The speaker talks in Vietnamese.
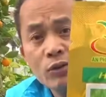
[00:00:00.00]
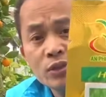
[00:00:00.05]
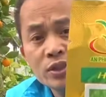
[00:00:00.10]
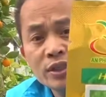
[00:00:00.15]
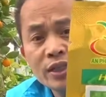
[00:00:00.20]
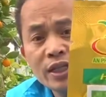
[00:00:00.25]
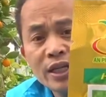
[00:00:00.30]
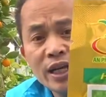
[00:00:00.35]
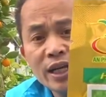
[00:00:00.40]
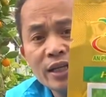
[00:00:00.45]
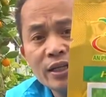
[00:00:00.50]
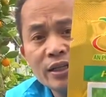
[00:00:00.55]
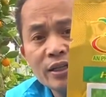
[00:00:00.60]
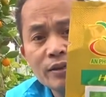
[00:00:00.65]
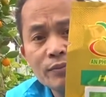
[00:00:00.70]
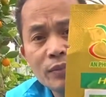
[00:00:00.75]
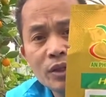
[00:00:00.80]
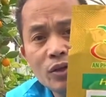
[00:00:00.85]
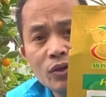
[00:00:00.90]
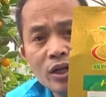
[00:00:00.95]
như thế này
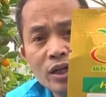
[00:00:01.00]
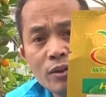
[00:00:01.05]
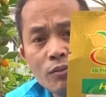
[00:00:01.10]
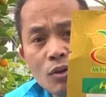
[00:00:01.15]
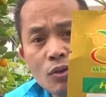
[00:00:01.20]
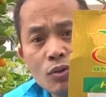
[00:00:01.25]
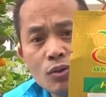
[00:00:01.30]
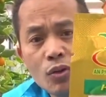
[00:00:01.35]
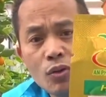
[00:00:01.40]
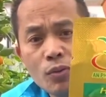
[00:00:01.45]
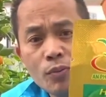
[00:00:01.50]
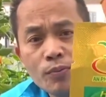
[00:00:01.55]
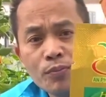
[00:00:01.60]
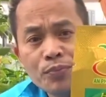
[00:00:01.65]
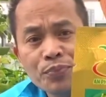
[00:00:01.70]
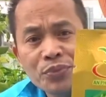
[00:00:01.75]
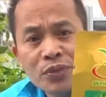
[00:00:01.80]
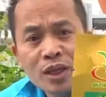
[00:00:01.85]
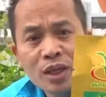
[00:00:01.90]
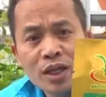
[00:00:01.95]
mình gọi là bầu đốm
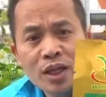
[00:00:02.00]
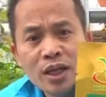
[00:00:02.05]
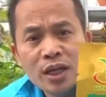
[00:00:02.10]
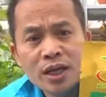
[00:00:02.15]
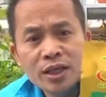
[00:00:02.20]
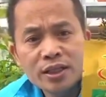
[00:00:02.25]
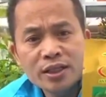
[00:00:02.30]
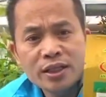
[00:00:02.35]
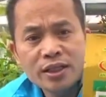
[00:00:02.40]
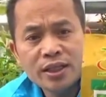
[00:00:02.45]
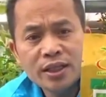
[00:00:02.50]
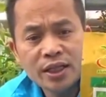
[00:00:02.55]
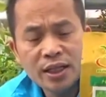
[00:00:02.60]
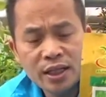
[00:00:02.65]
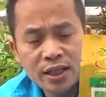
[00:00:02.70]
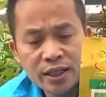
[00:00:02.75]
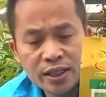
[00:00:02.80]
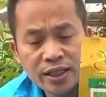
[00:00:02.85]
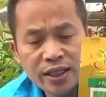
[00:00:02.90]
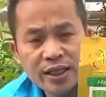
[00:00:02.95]
thì
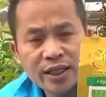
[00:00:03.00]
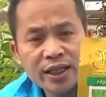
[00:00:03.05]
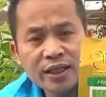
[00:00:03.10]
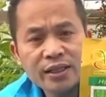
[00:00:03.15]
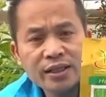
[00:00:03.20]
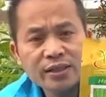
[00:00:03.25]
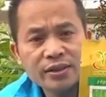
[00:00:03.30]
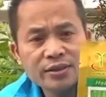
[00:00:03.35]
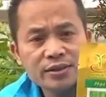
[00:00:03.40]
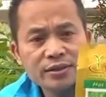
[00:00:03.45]
à, cái cách thức